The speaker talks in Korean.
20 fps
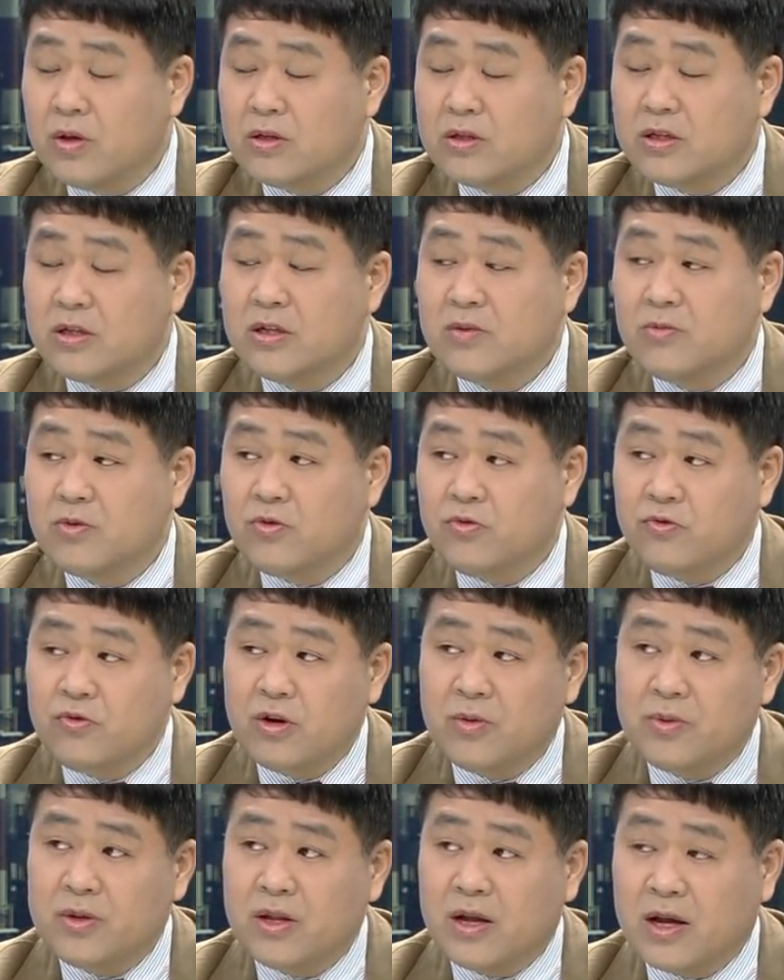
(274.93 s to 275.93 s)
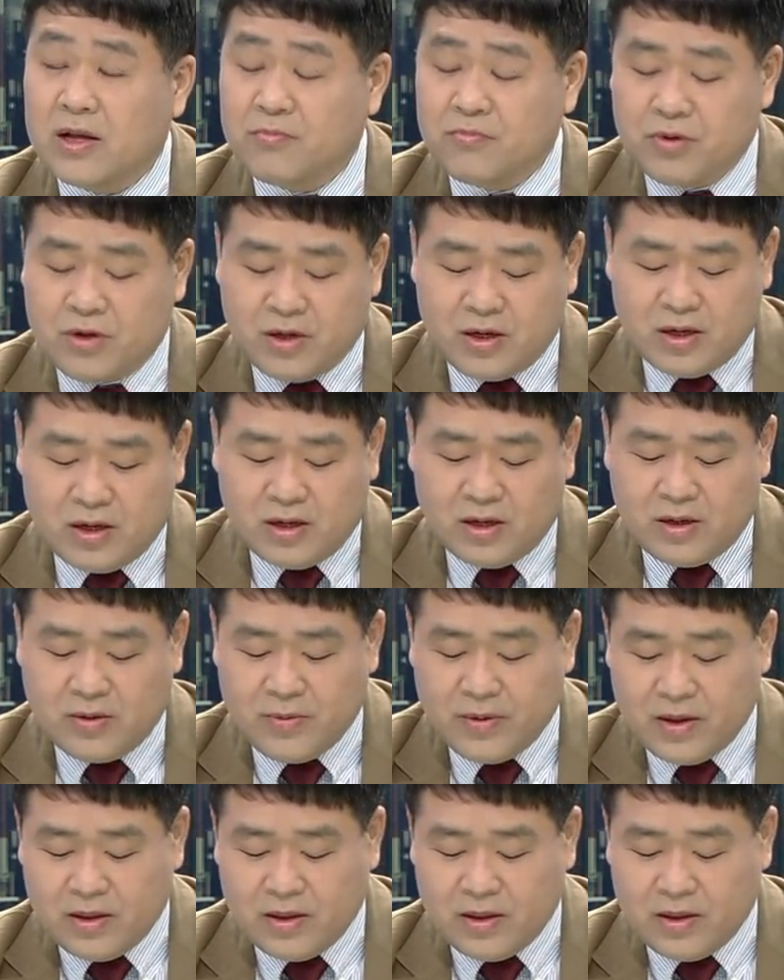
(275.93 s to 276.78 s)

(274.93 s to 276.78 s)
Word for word: 지금은 유럽이나 아프리카